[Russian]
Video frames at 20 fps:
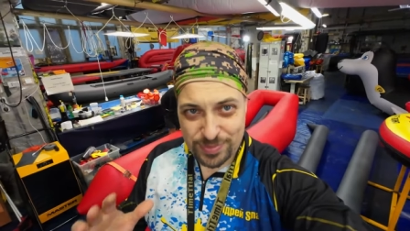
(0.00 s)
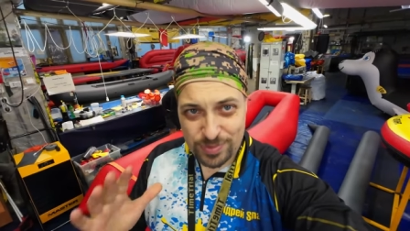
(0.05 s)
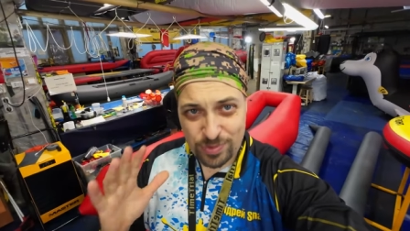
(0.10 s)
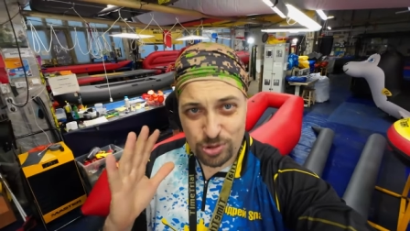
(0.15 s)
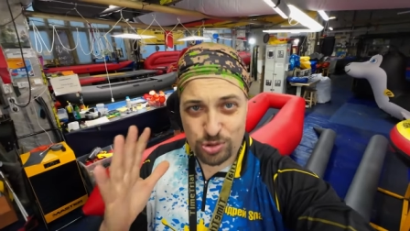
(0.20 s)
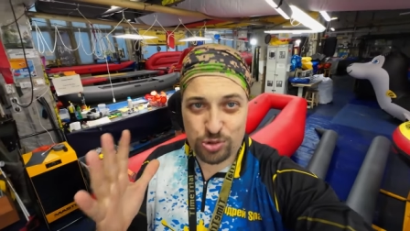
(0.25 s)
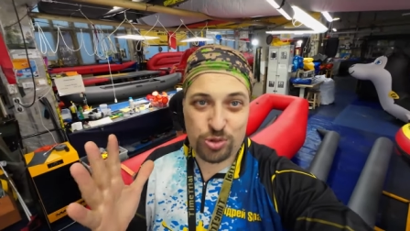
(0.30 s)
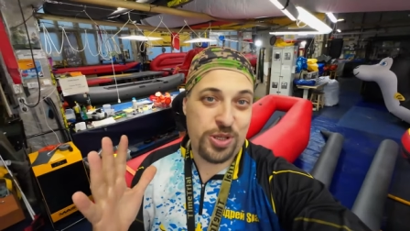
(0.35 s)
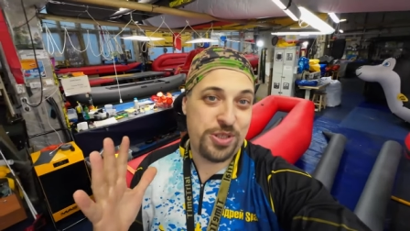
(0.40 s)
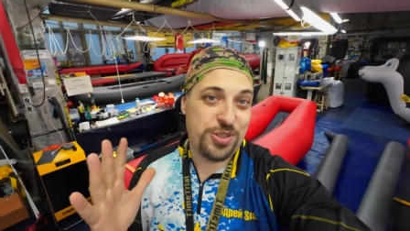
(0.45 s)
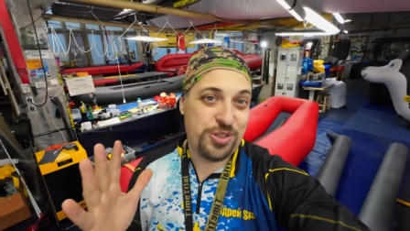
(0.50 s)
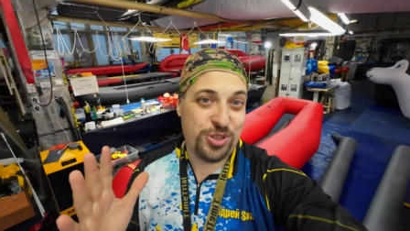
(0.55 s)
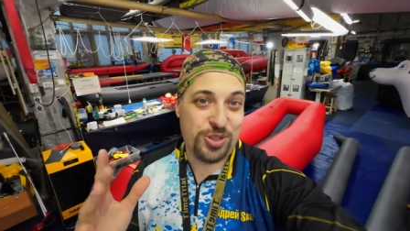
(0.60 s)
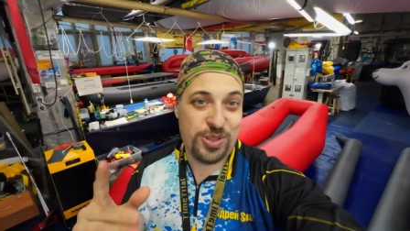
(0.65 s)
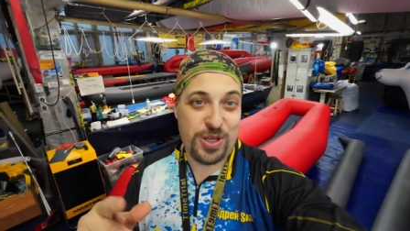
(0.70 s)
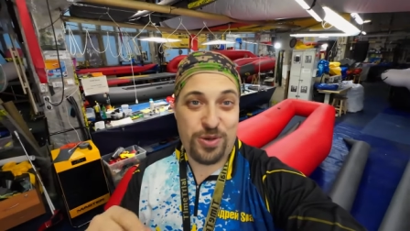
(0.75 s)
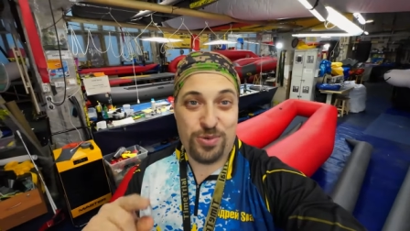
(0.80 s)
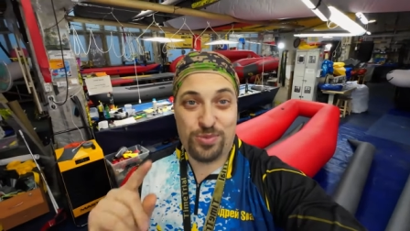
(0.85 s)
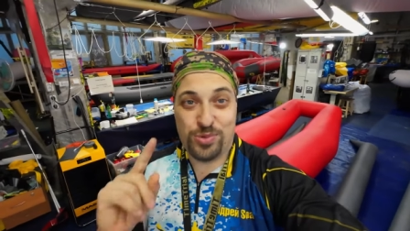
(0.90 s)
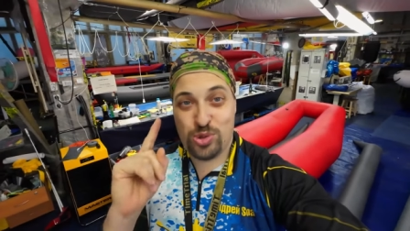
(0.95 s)
Вот что я
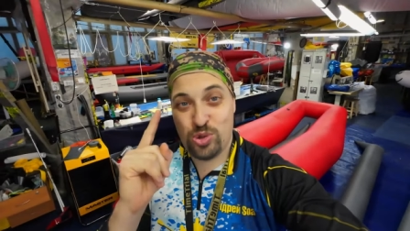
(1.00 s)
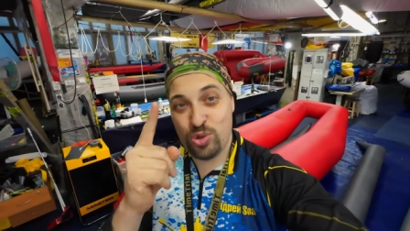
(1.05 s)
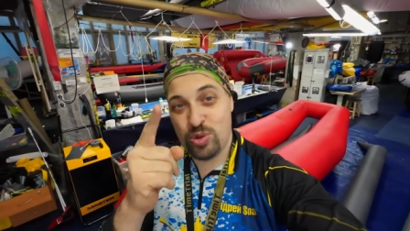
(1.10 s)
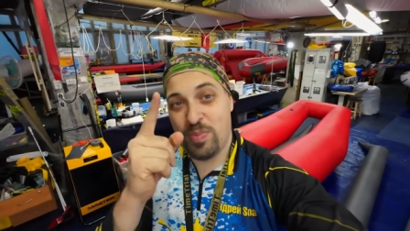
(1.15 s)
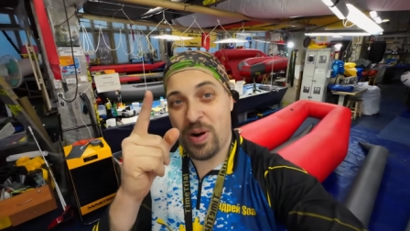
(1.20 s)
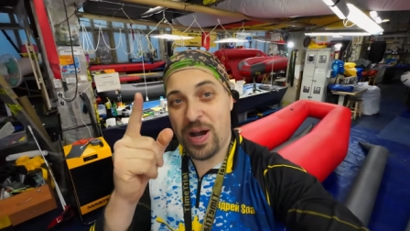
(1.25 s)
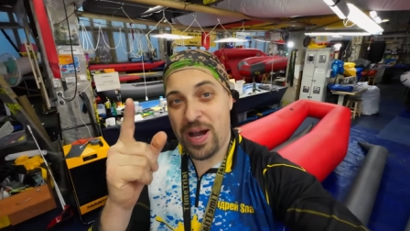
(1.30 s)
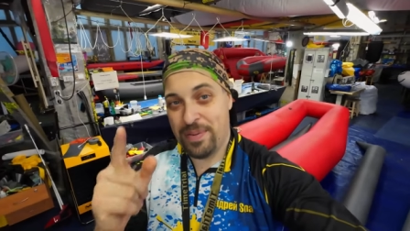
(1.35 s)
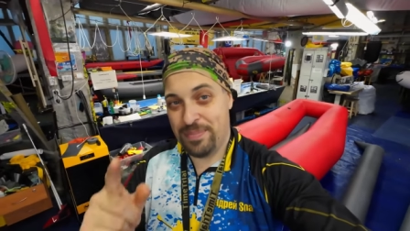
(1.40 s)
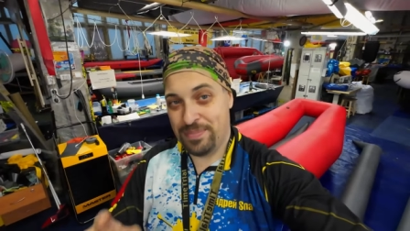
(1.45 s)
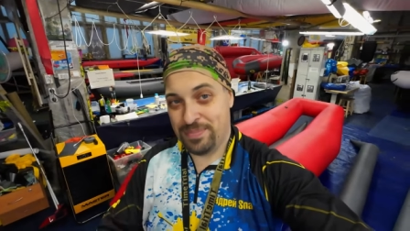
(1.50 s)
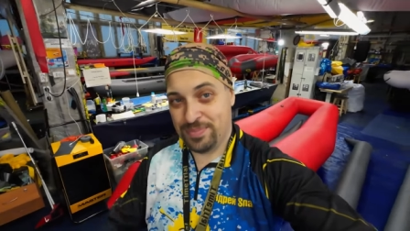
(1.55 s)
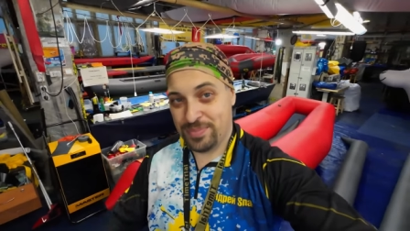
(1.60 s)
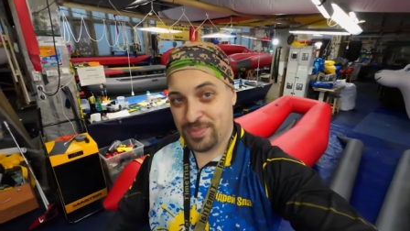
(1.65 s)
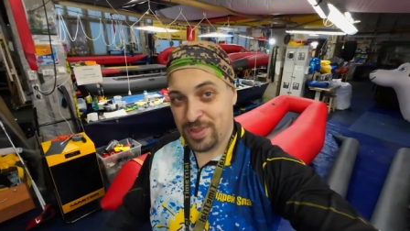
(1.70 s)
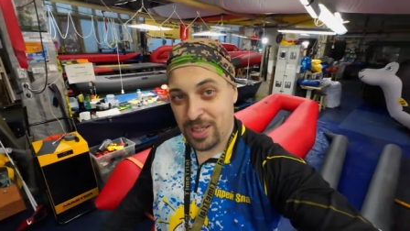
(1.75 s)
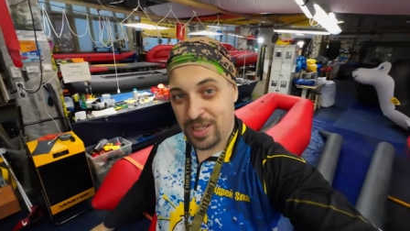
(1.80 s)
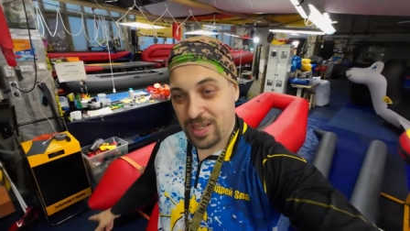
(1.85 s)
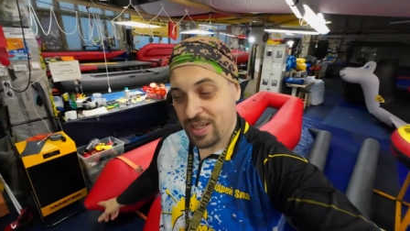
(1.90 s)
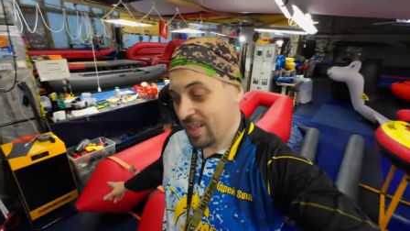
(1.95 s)
считаю. Судьба
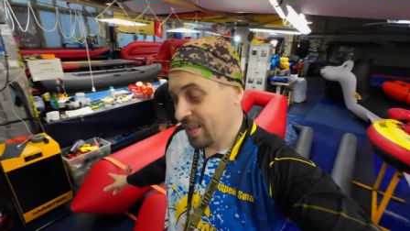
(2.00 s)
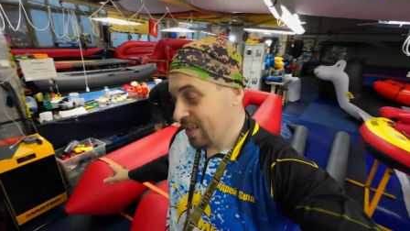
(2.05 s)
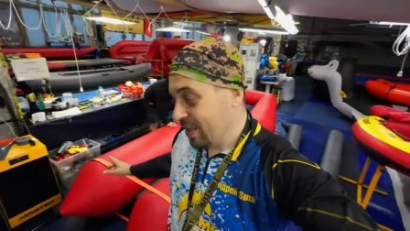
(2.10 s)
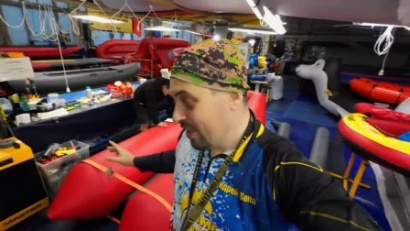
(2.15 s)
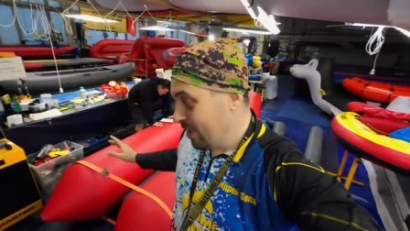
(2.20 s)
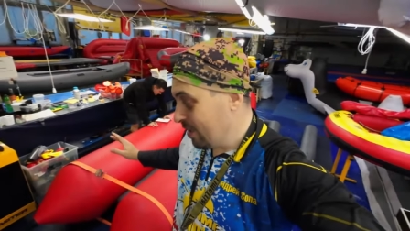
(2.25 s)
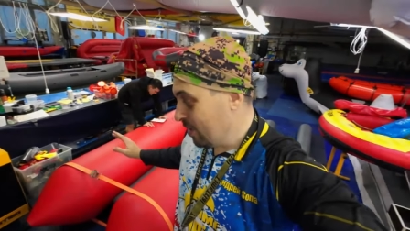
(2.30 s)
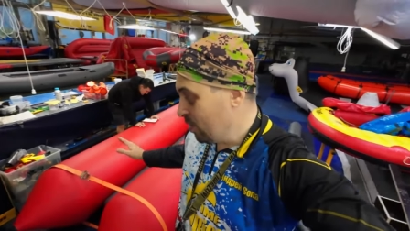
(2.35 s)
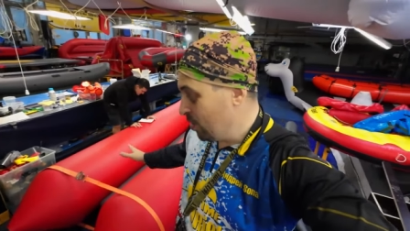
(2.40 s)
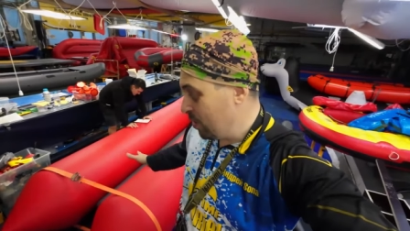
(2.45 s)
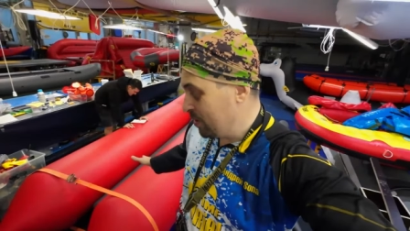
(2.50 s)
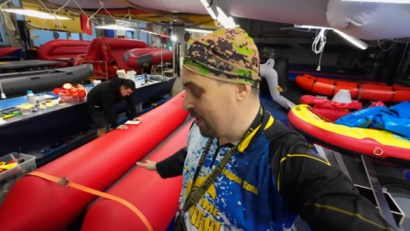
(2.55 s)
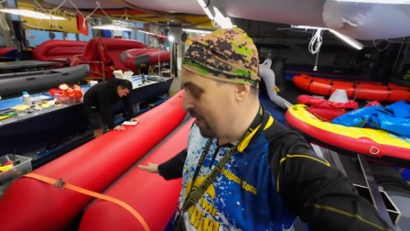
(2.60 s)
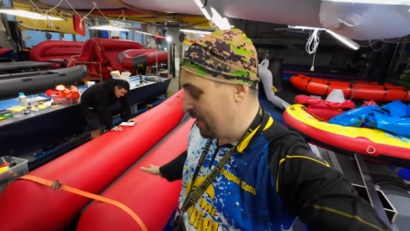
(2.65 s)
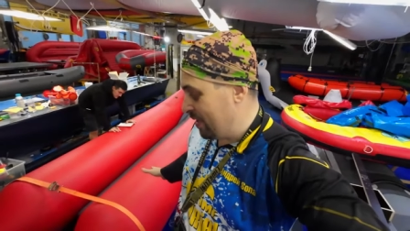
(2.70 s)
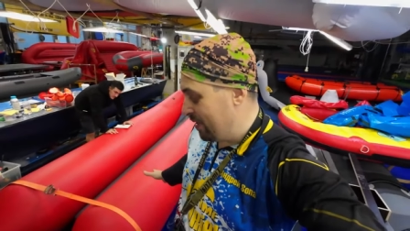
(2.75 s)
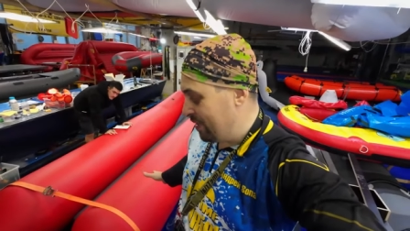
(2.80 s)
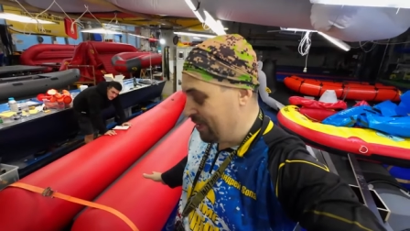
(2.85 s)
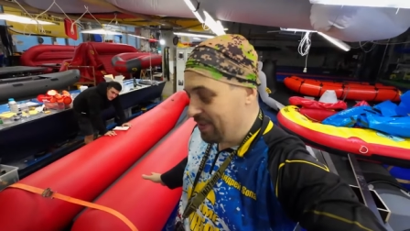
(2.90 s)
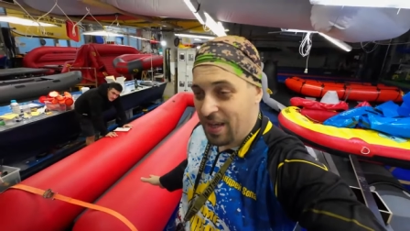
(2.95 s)

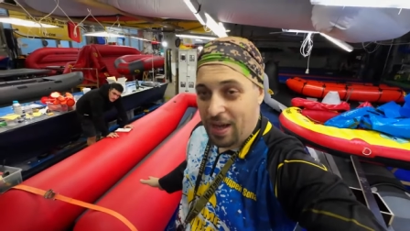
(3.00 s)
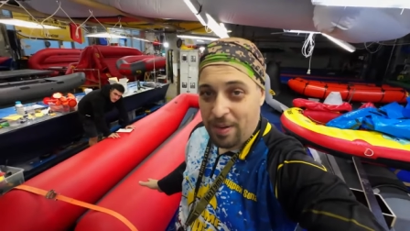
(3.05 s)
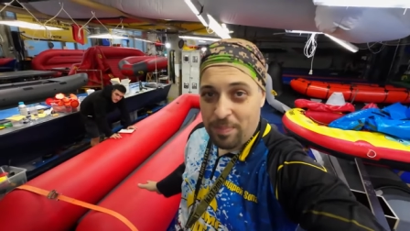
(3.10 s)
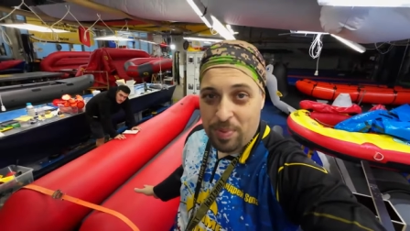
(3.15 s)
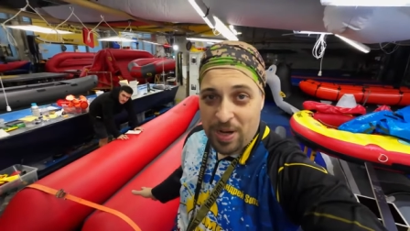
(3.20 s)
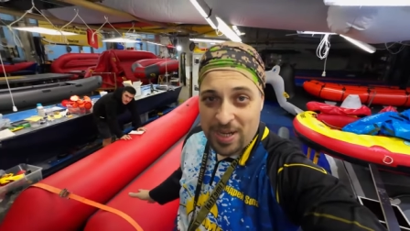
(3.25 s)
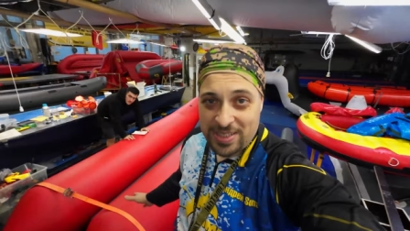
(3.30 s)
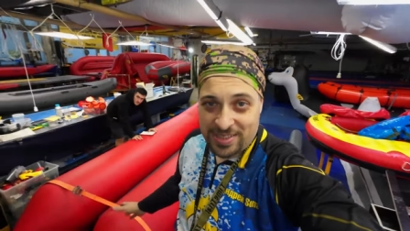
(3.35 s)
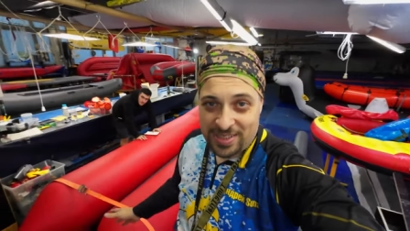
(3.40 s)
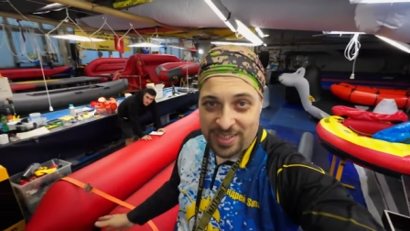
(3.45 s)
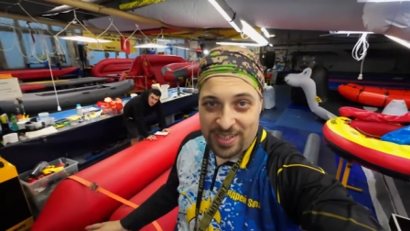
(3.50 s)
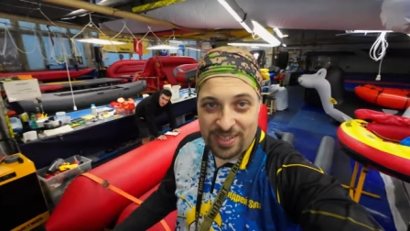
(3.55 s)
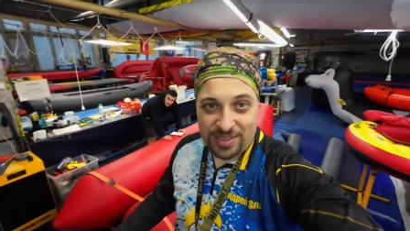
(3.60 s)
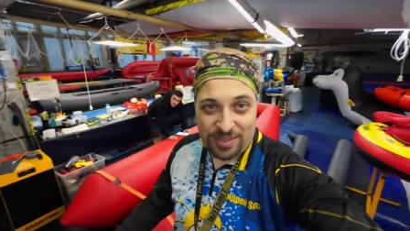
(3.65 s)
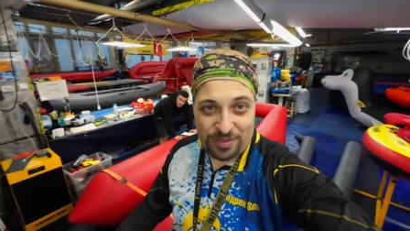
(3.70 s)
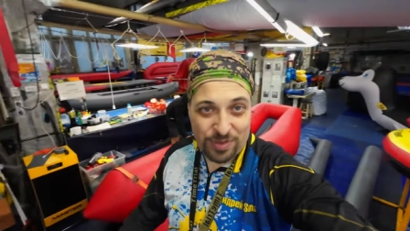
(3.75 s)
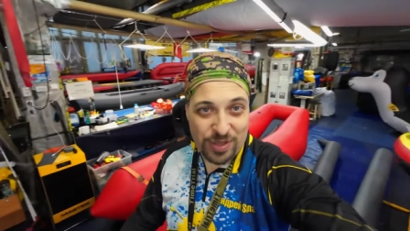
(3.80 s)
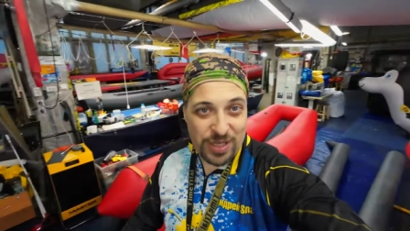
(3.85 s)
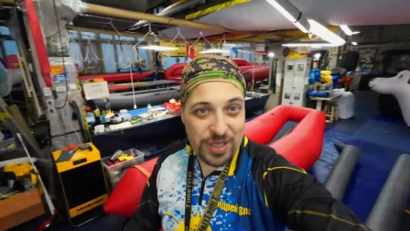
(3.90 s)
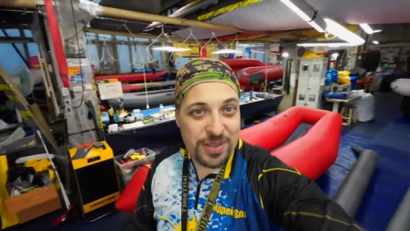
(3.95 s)
лодки на базе
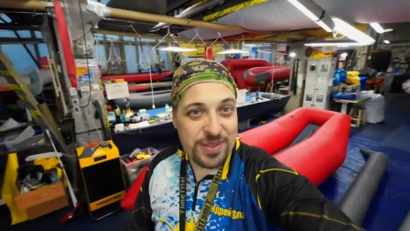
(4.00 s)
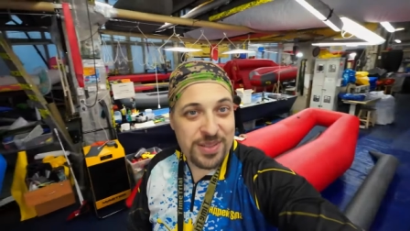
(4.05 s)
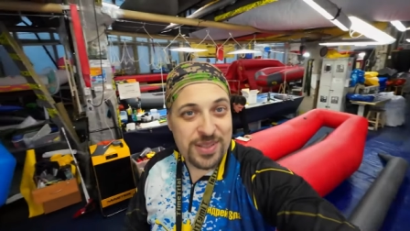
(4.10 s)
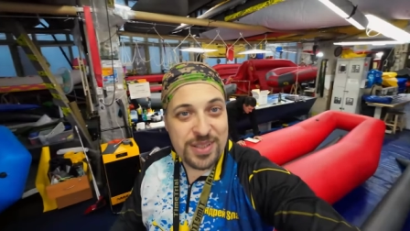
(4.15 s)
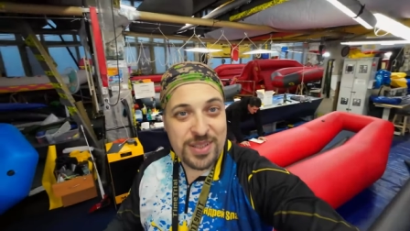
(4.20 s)
этого